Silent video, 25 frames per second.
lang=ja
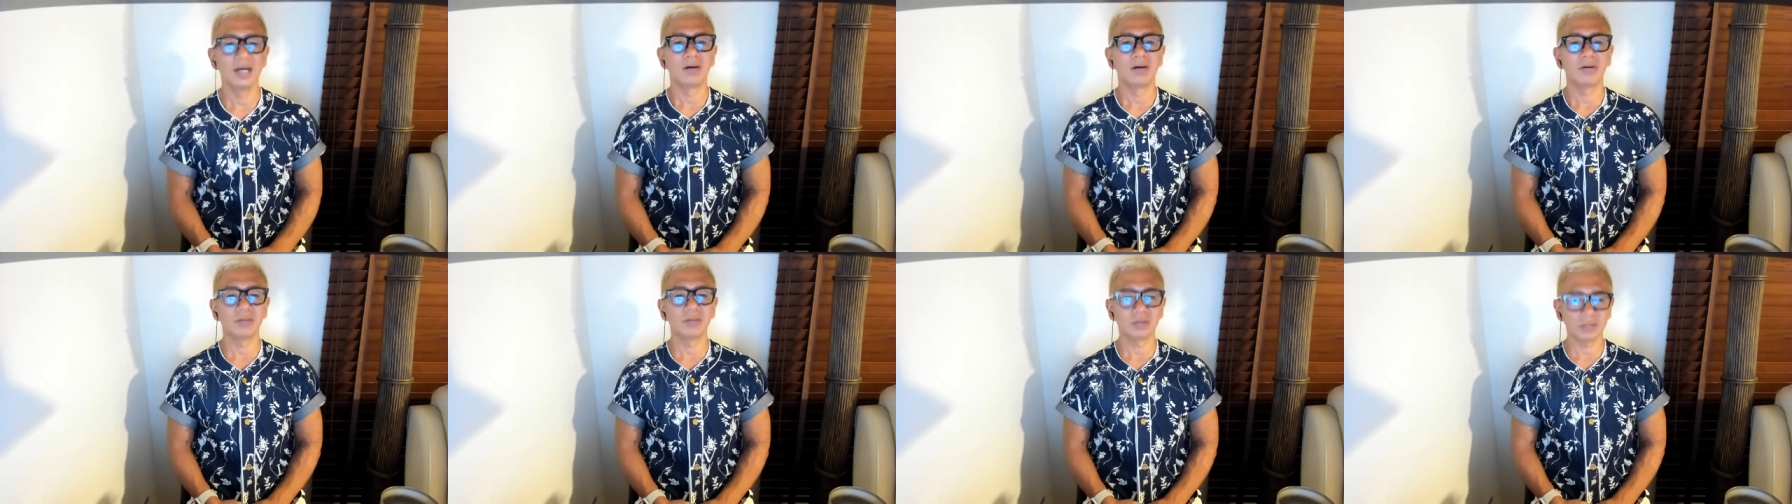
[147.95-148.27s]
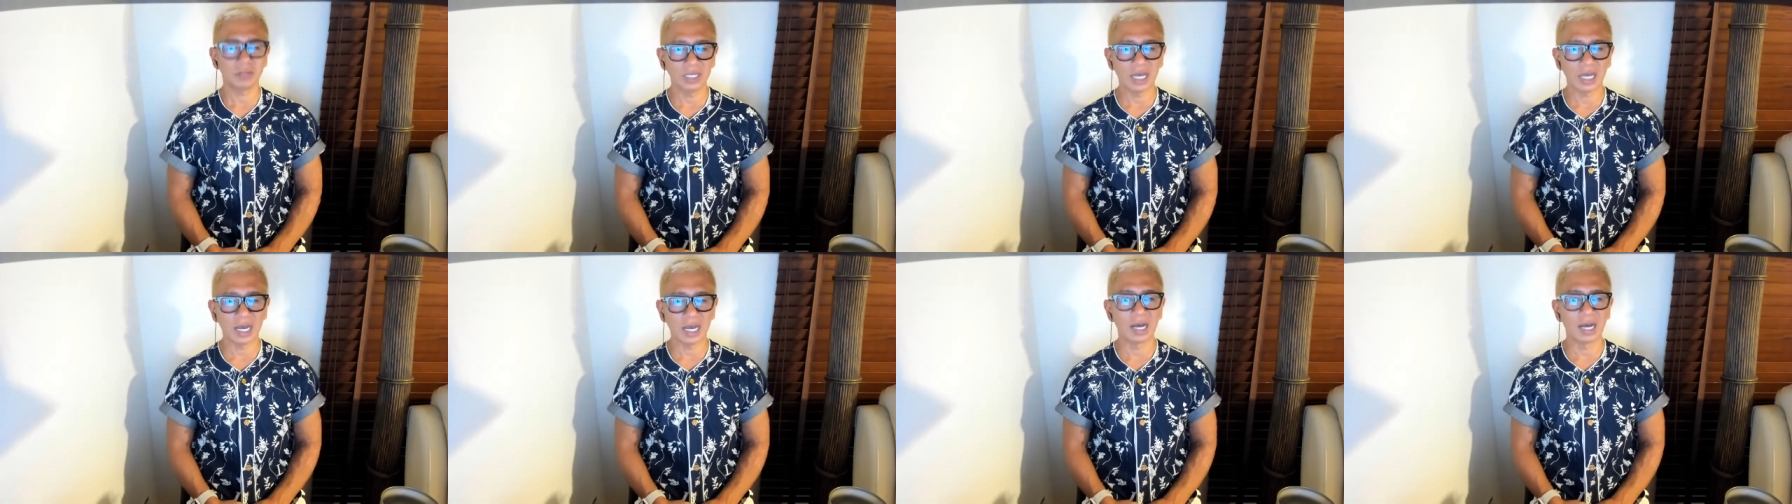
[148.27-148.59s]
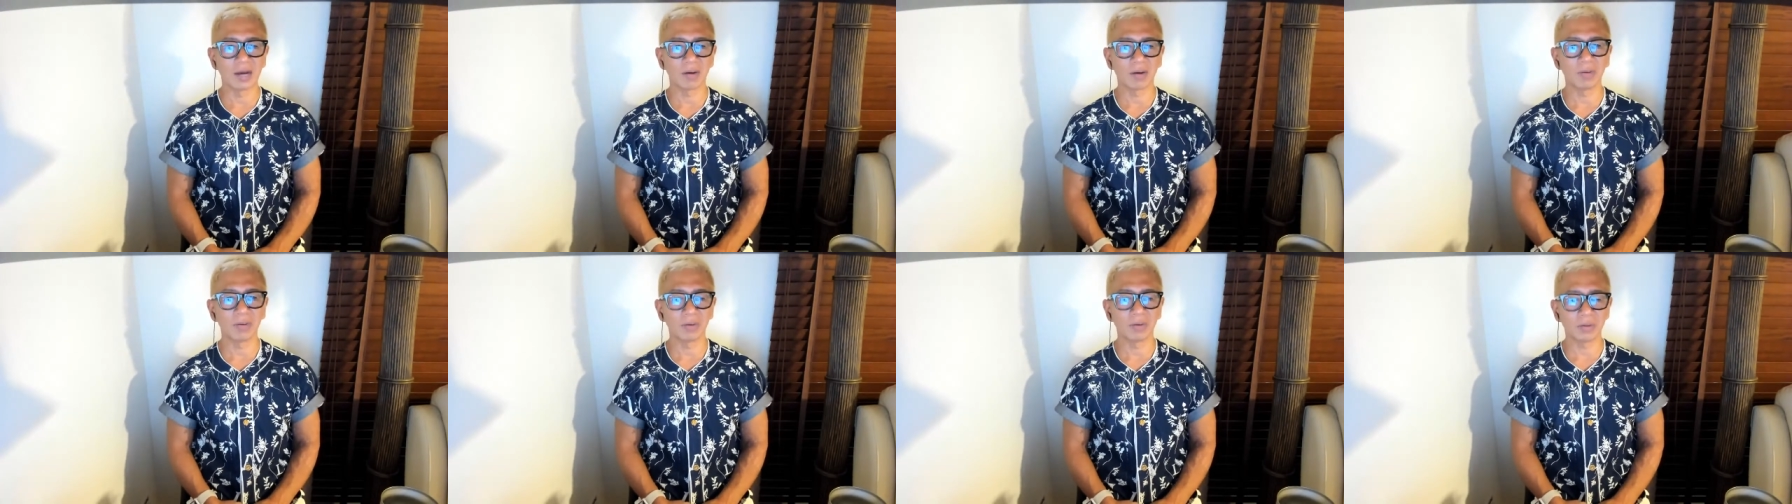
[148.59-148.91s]
本当に、
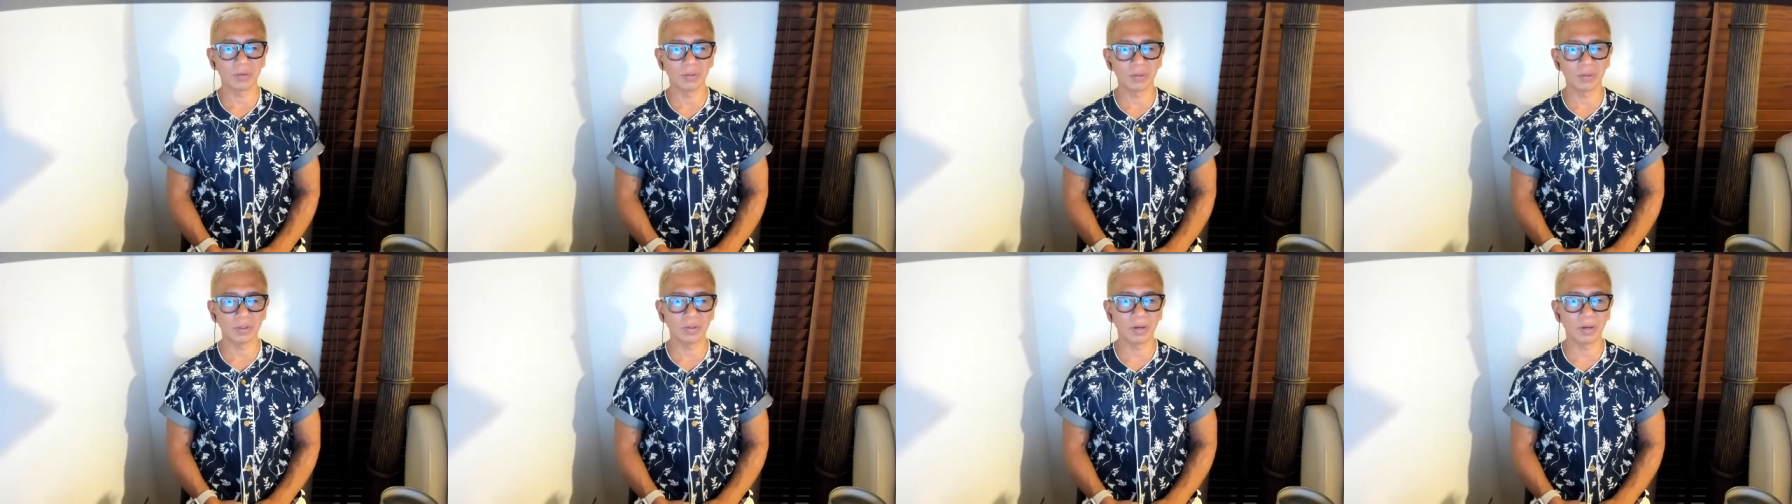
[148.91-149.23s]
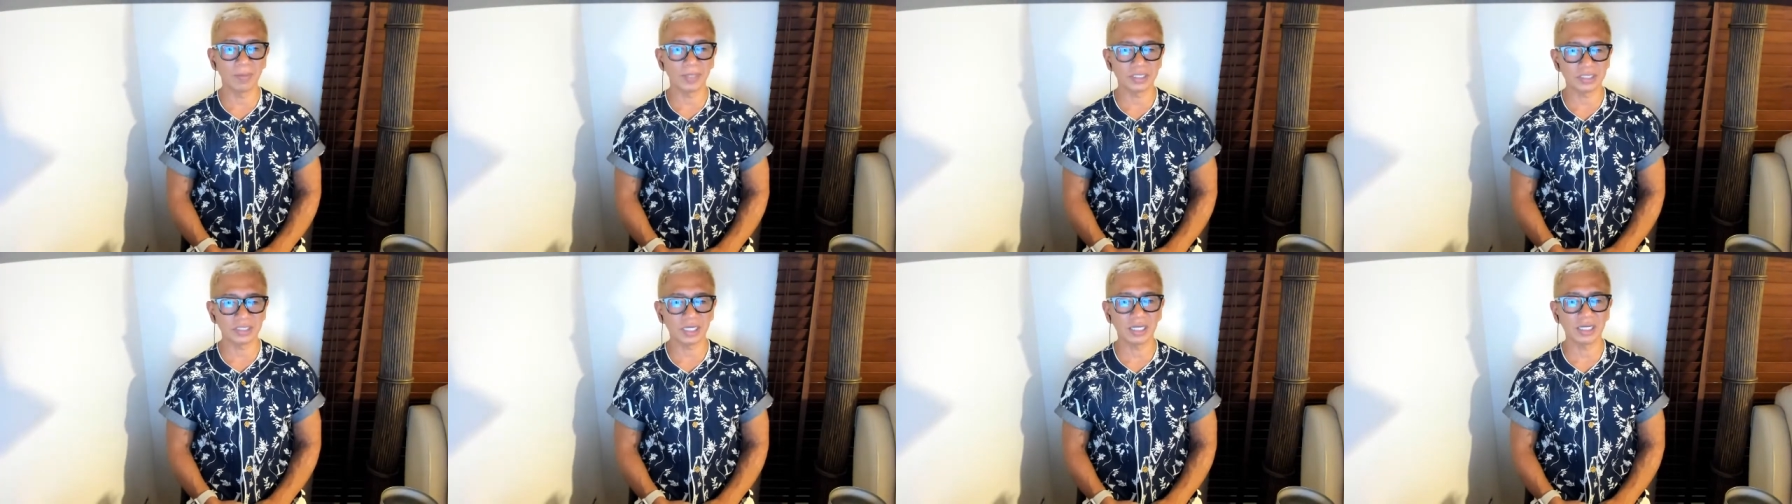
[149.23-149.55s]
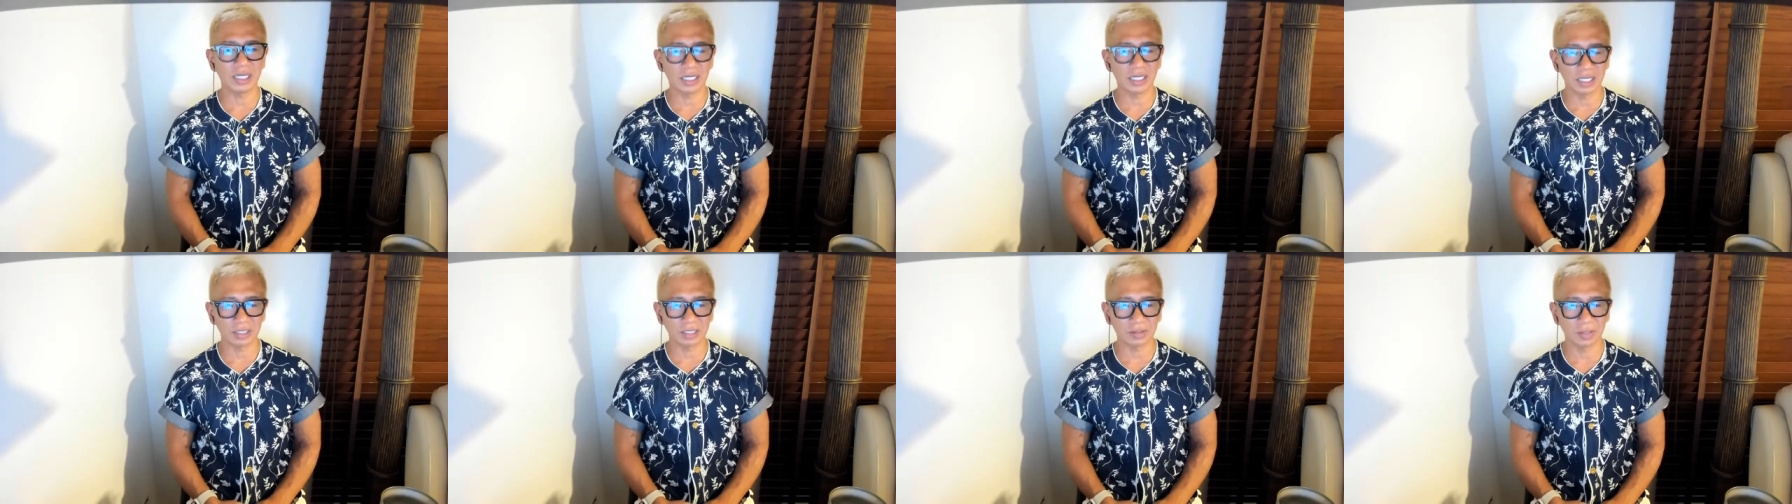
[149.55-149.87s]
あ、この興行は間違い
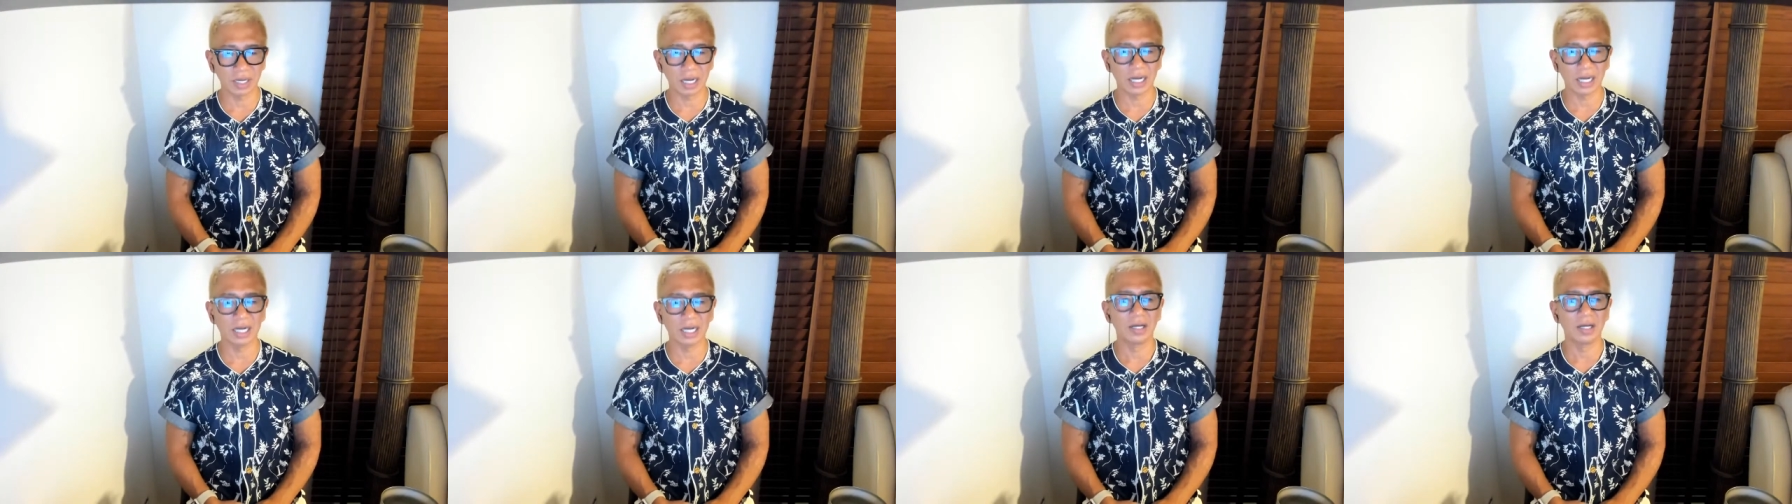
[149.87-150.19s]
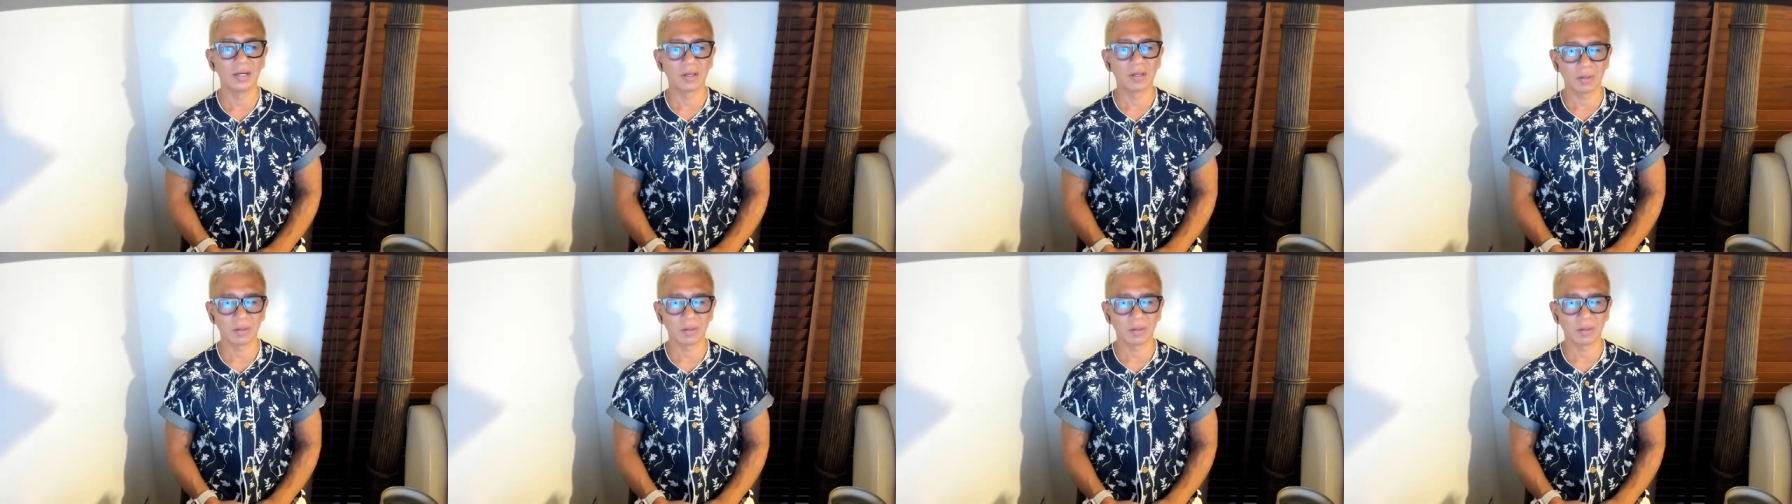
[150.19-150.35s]
ないなと、あ、